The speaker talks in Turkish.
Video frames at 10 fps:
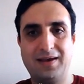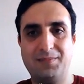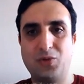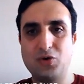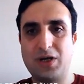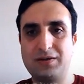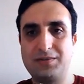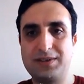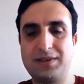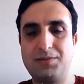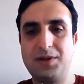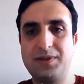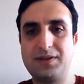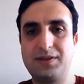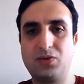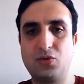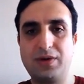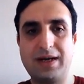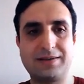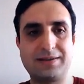E, boşaltım sistemini bitirdik,
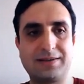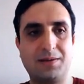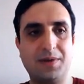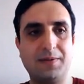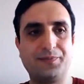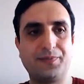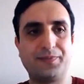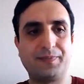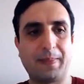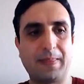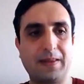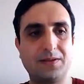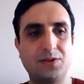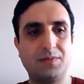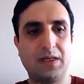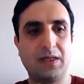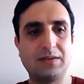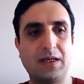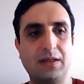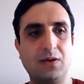üriner sistemi. Şimdi
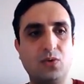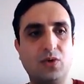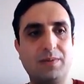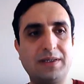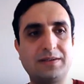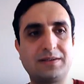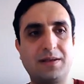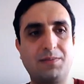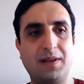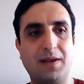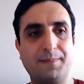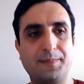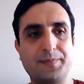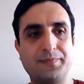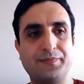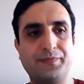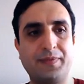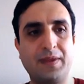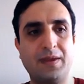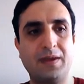insanda üreme sisteminde
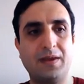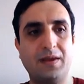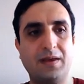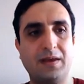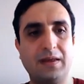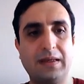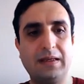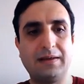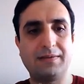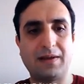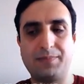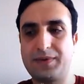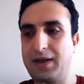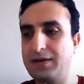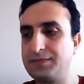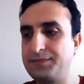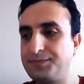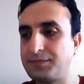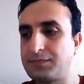ilk etapta